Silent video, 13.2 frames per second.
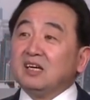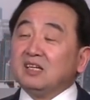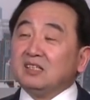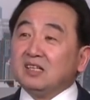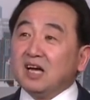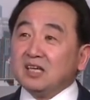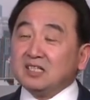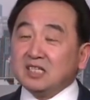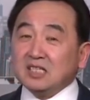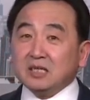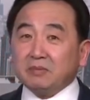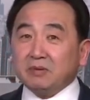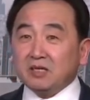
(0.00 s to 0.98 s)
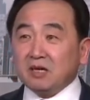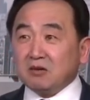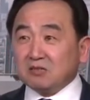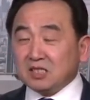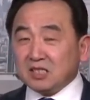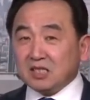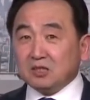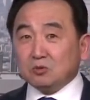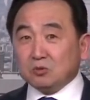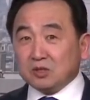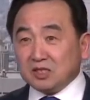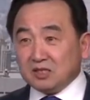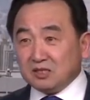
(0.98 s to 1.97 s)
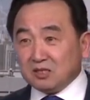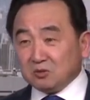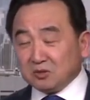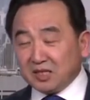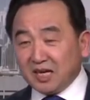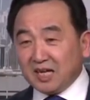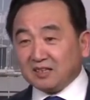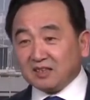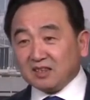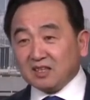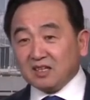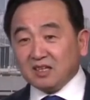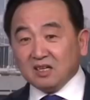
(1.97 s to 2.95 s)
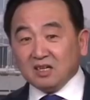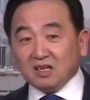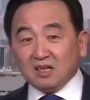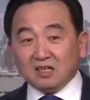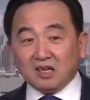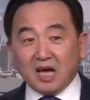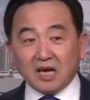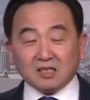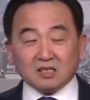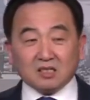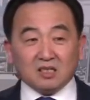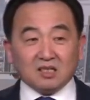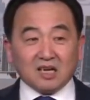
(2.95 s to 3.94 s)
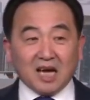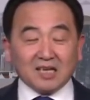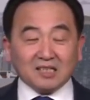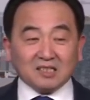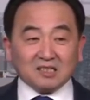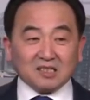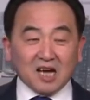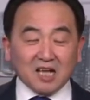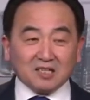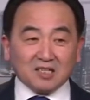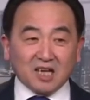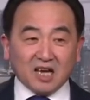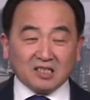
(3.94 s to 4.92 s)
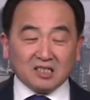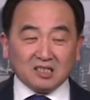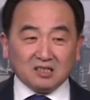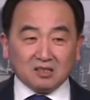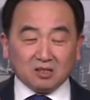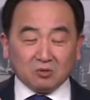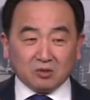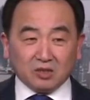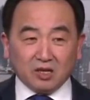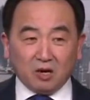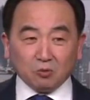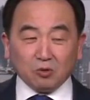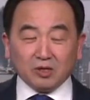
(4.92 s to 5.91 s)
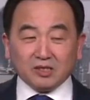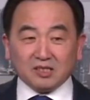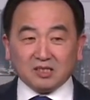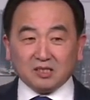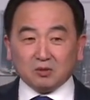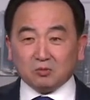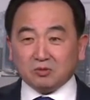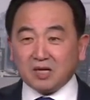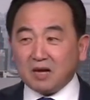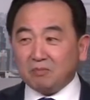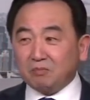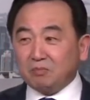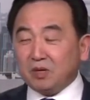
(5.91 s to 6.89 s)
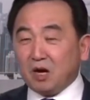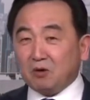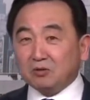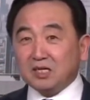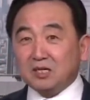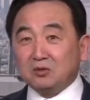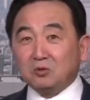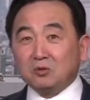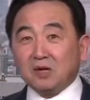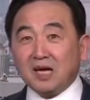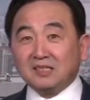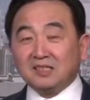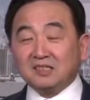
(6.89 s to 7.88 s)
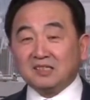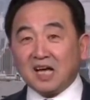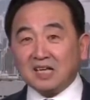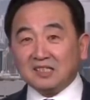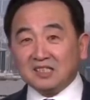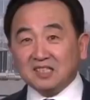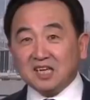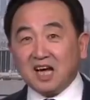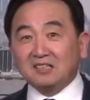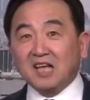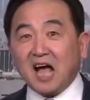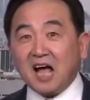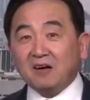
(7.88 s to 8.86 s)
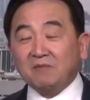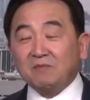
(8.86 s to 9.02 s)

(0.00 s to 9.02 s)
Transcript: 那习近平要借助辛丑年来来。站在辛丑条约的基础上表现出来的他的强大，